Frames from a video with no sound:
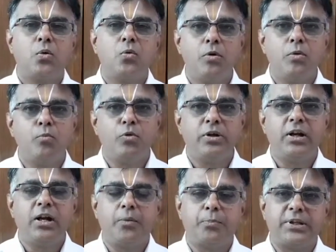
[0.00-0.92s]
குரு
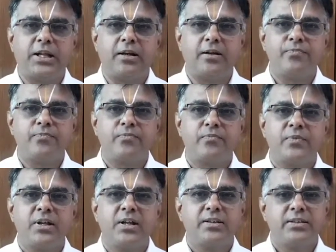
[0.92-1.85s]
மூன்றில் இருப்பதால்
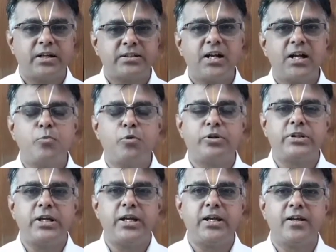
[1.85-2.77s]

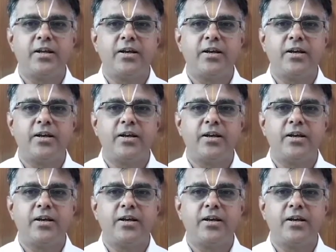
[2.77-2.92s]
தட்சிணாமூர்த்தியை